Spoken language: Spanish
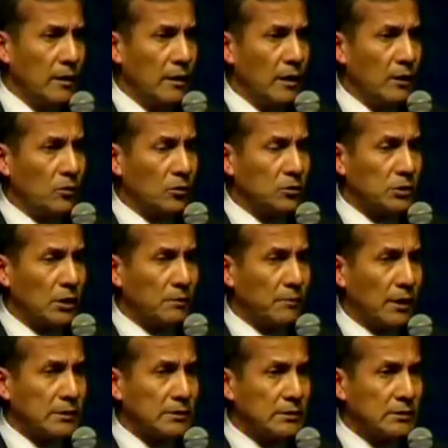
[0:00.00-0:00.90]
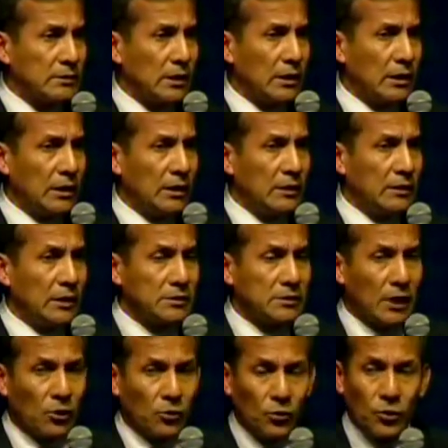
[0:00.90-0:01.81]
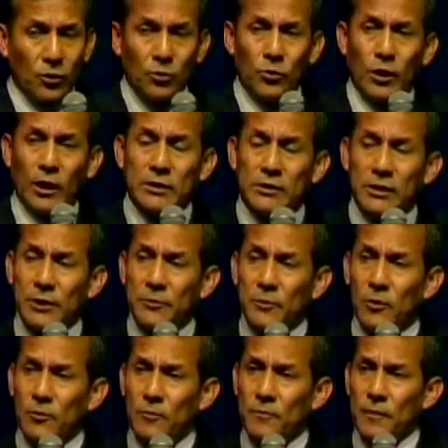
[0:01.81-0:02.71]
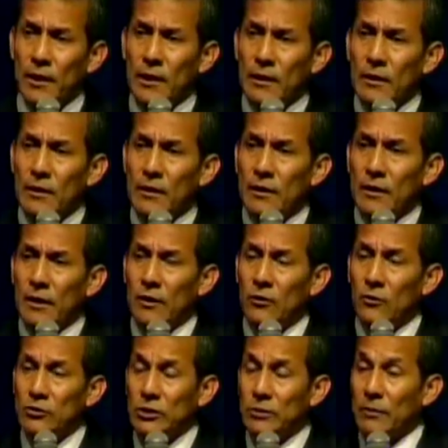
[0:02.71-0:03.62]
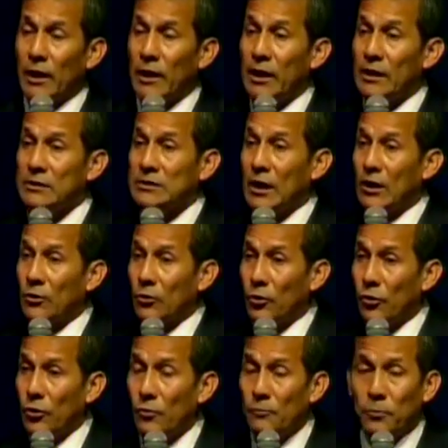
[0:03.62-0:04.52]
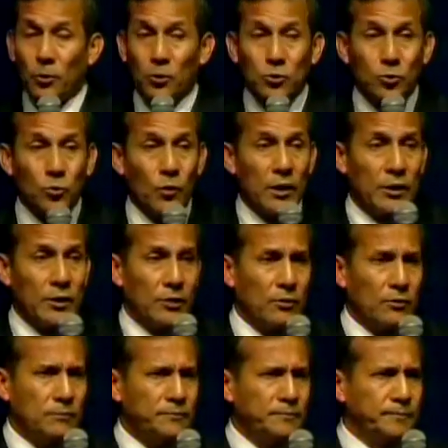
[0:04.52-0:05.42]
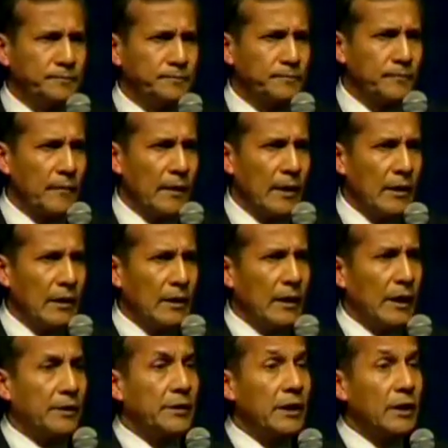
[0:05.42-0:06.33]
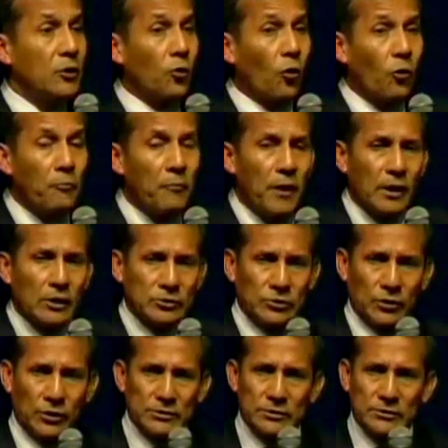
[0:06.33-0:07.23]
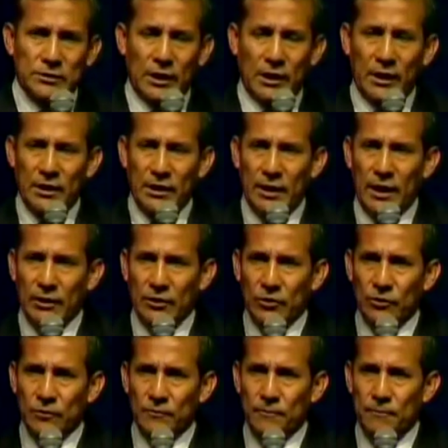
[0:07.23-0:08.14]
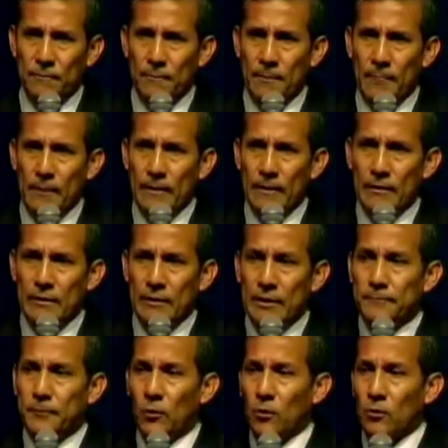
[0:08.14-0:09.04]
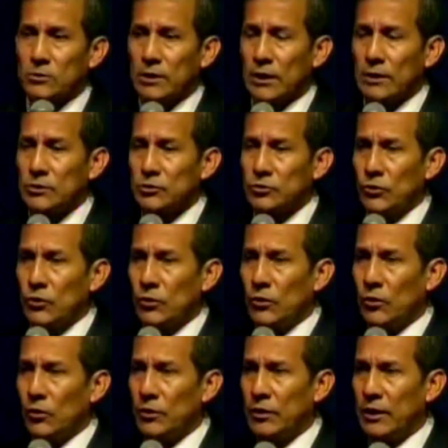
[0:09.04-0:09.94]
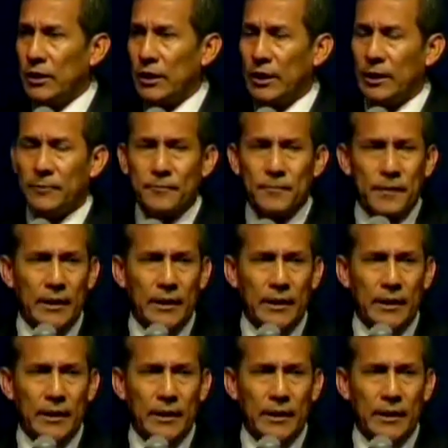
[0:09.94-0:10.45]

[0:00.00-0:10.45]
en los temas de desarrollo educativo, en los temas de desarrollo portuario, en el comercio que se está generando. Y por lo tanto, hoy día